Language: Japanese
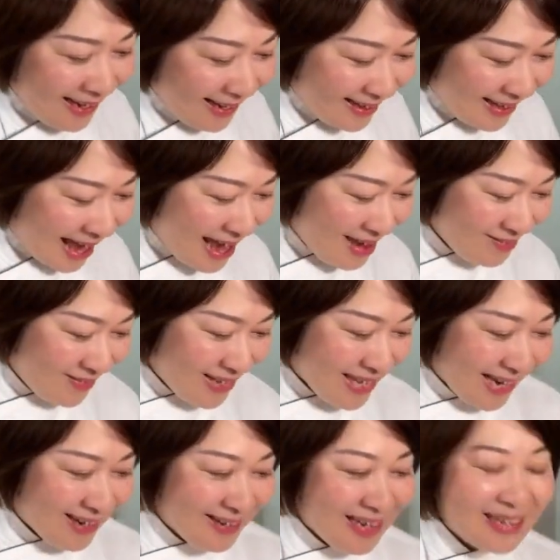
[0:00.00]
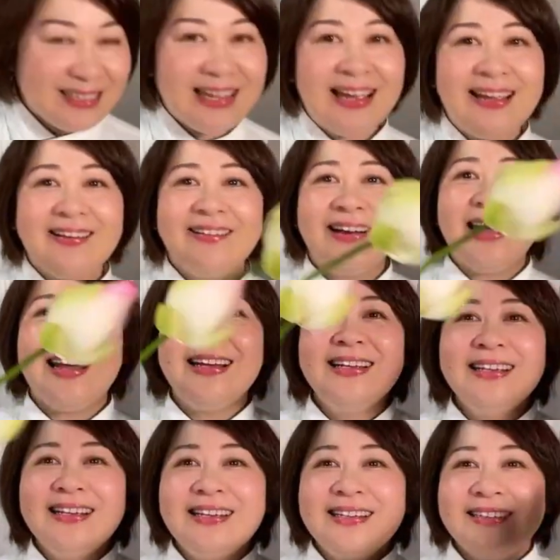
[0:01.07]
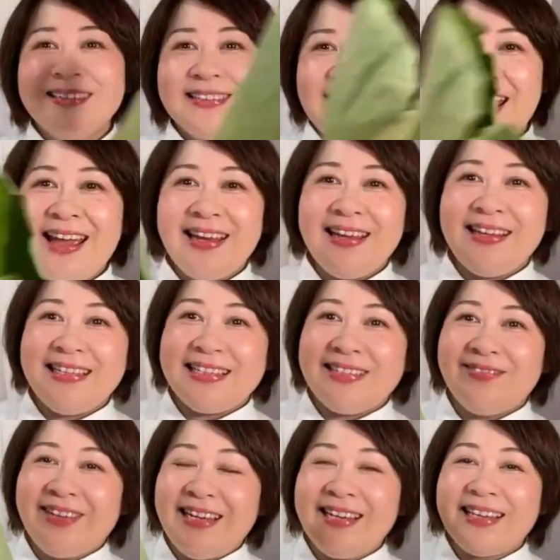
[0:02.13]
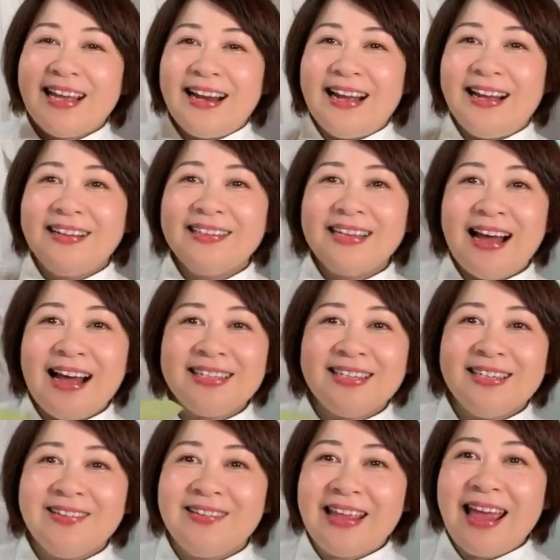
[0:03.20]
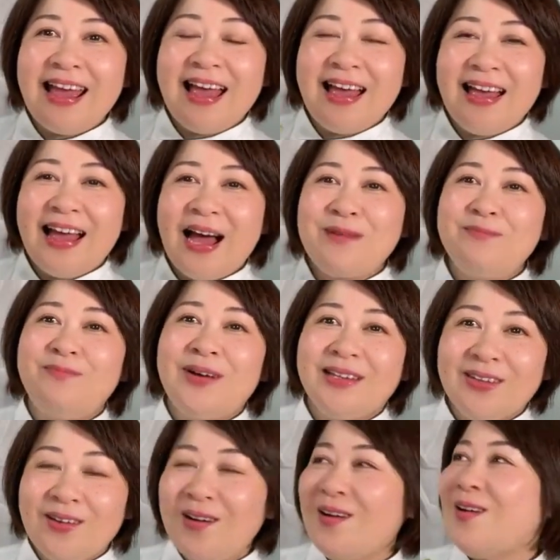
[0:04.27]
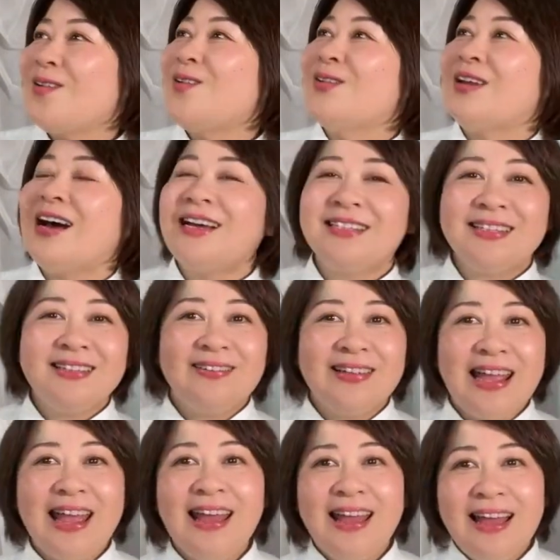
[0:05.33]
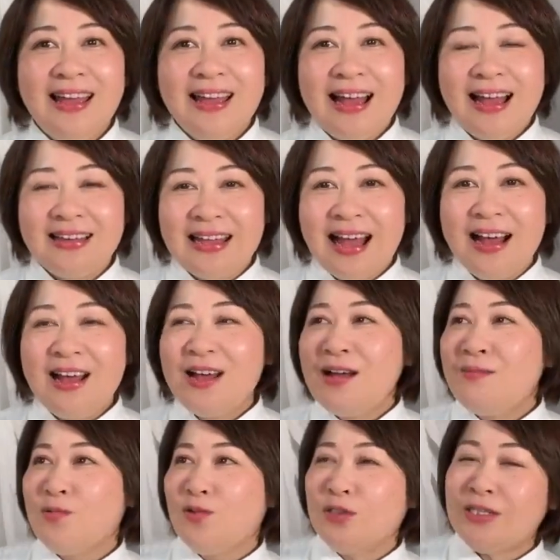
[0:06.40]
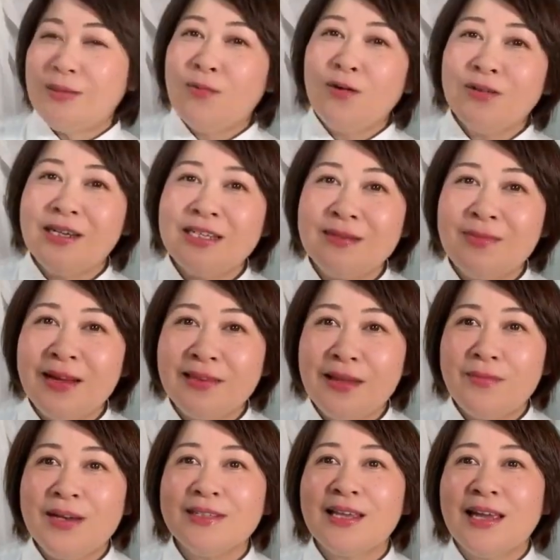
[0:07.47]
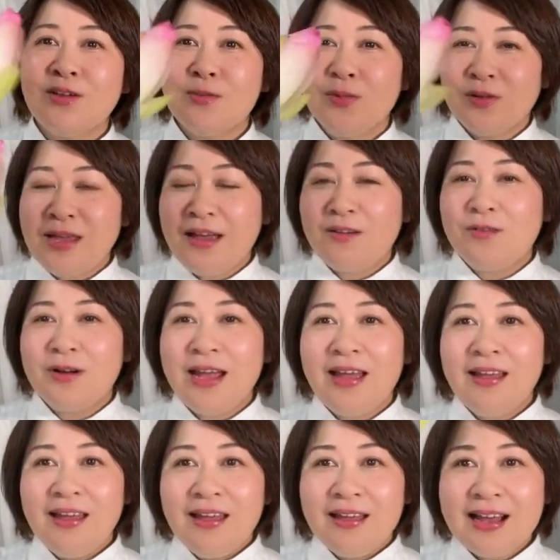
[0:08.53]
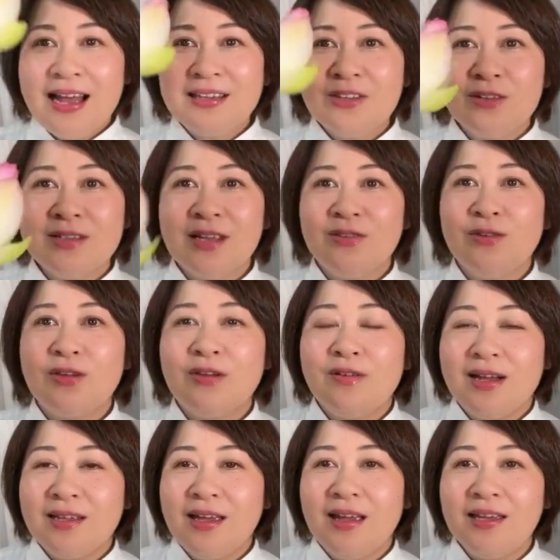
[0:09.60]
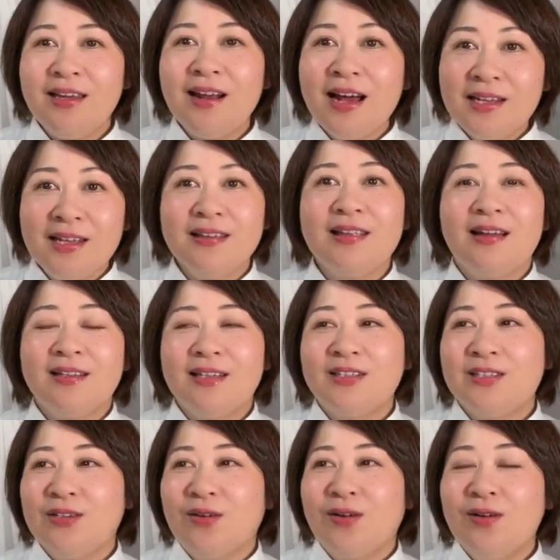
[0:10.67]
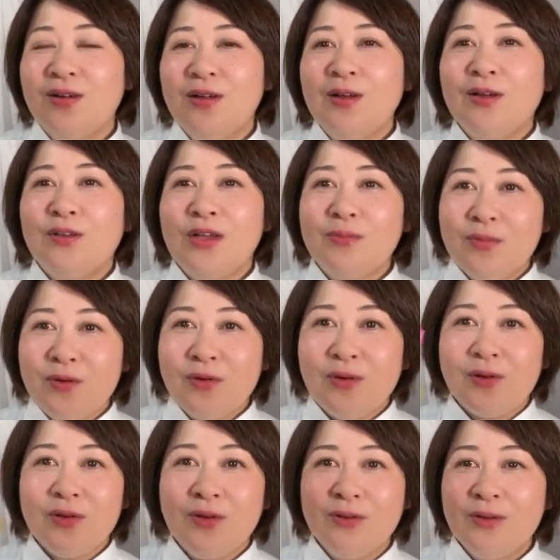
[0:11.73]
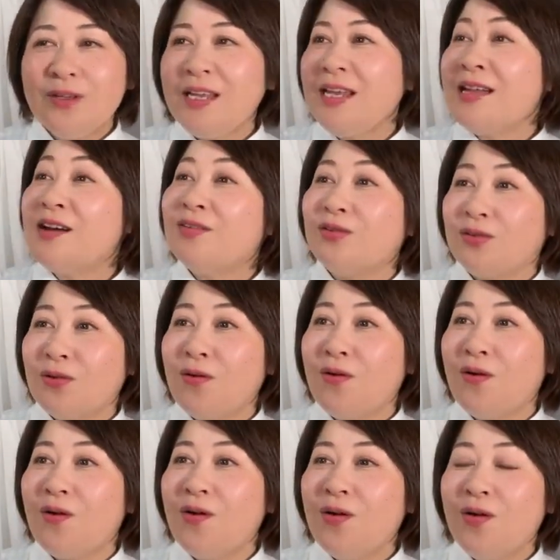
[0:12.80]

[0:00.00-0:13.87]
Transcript: で、見てください、これね、いつも行ったらハスのね葉っぱとこのハスのね花、もうしぼんでしまってますけどもね、これカットした時はね開いてたんですよ。でも夜になると、